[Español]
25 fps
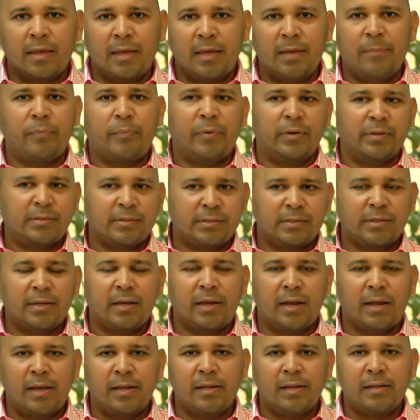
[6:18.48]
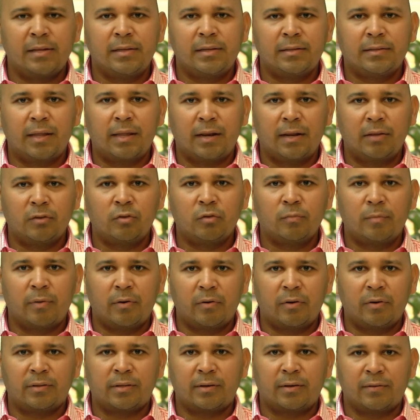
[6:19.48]
Y pues el talento
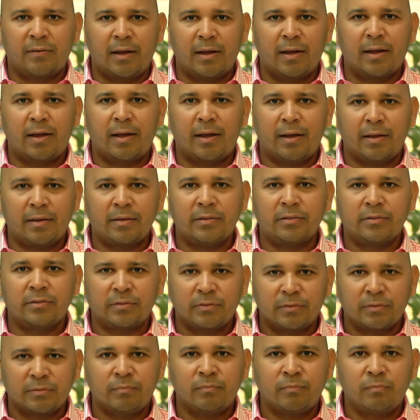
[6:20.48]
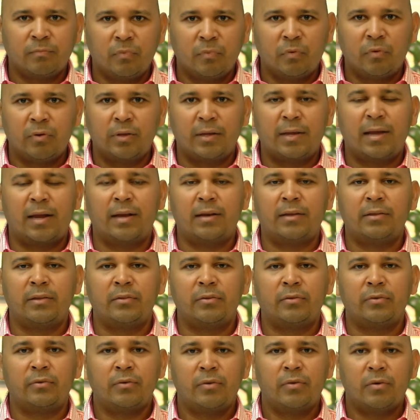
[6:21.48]
humano que trabaja acá es muy
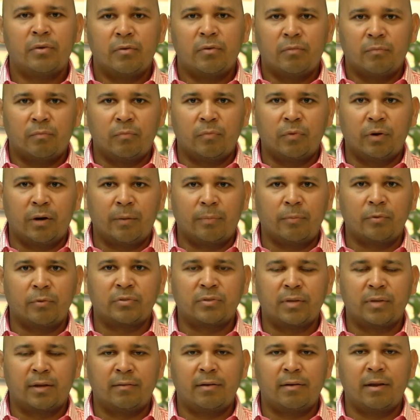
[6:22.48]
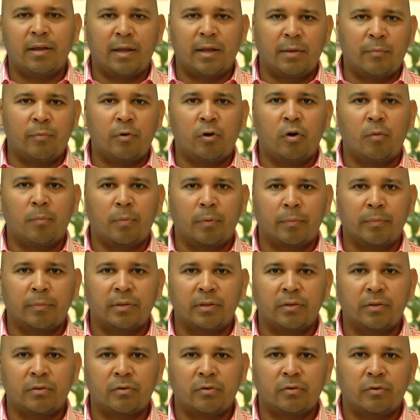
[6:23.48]
cálido, muy responsable y muy
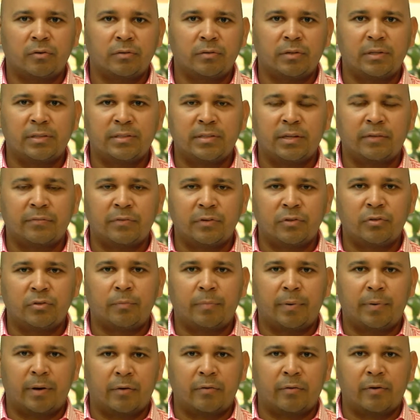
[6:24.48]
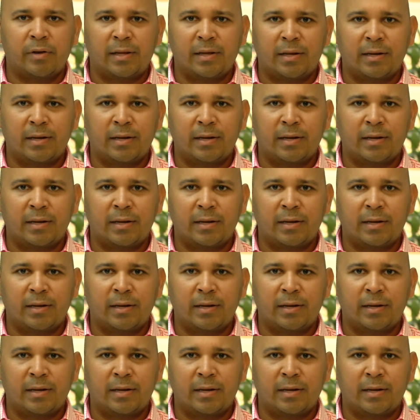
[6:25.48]
comprometido con el servicio para con el